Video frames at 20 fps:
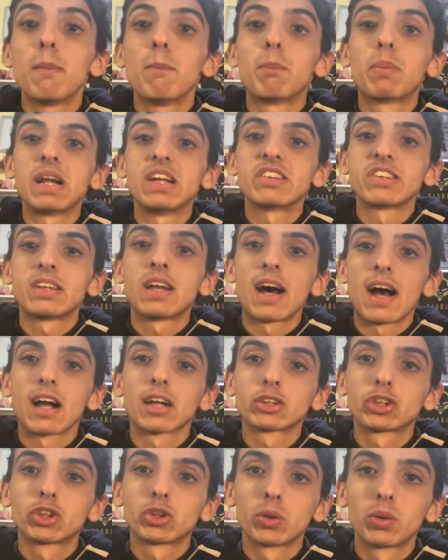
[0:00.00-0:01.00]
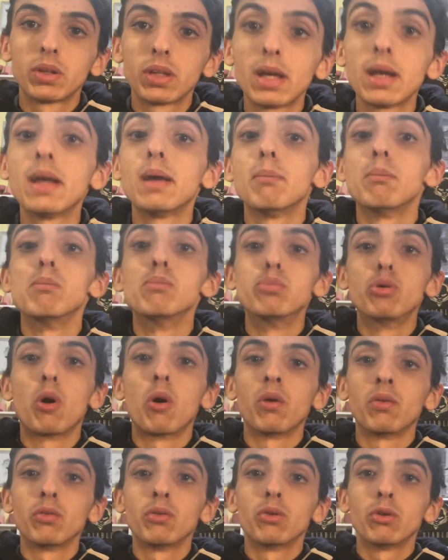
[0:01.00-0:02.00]
prese da Action
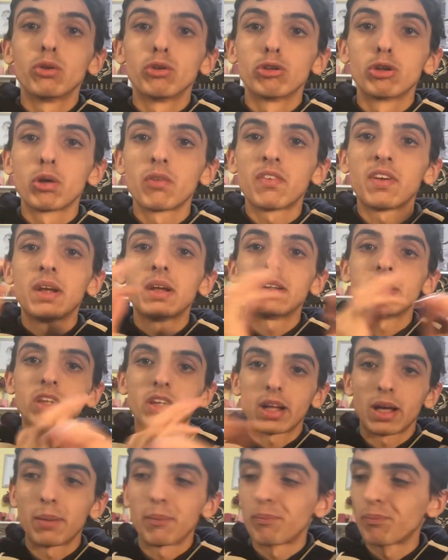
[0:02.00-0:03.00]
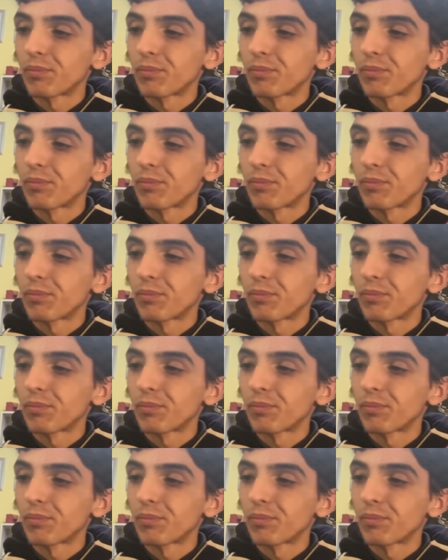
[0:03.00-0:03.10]
Buon 2023.